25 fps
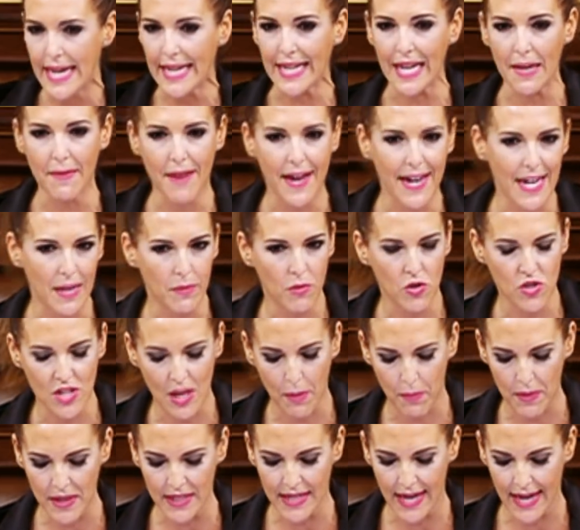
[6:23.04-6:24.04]
qué baremos
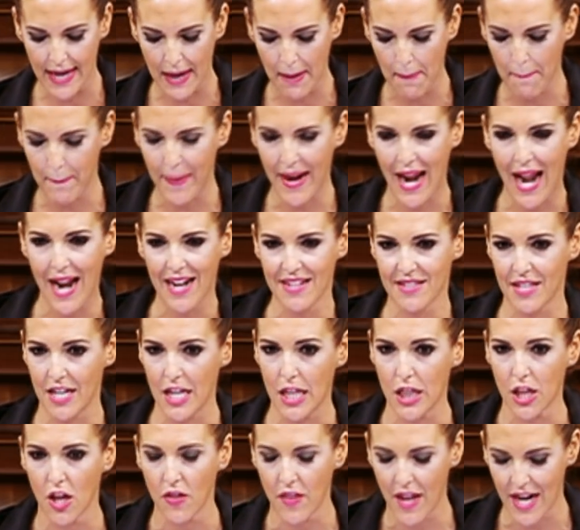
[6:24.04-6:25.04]
aplicarán para la
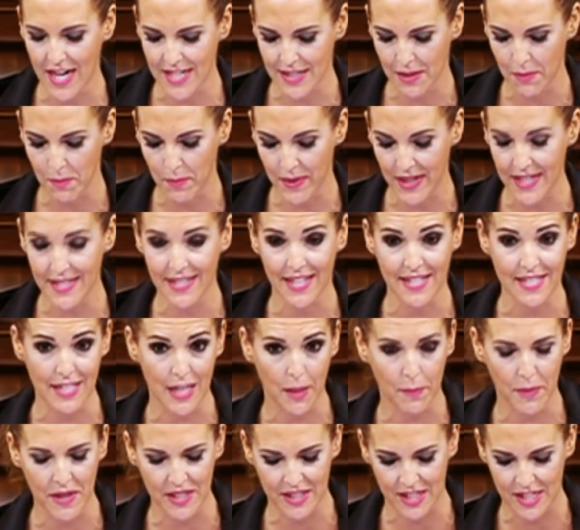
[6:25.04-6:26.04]
selección de las empresas
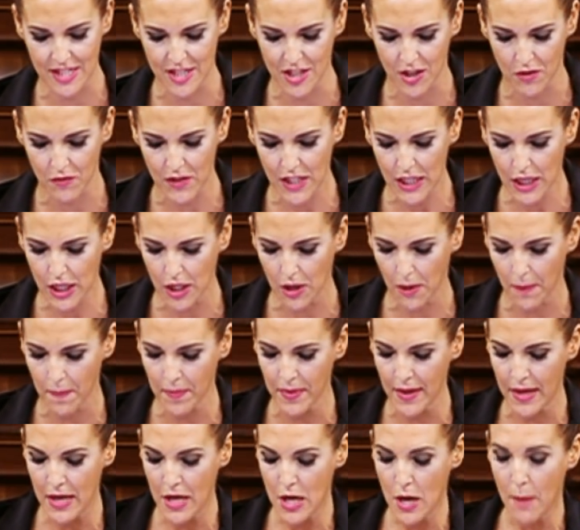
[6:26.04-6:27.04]
que presten servicio.
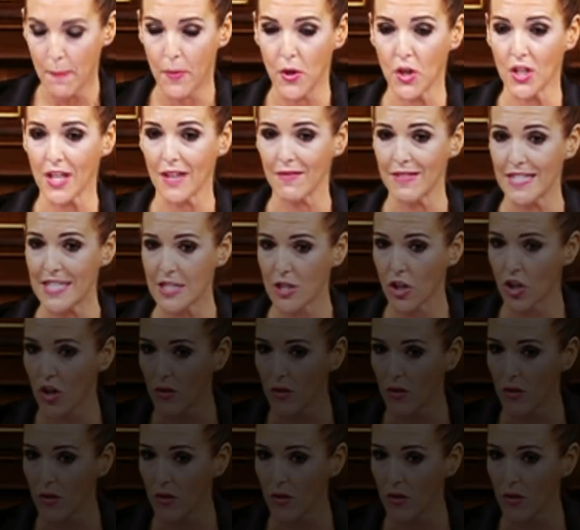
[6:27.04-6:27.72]
Porque, visto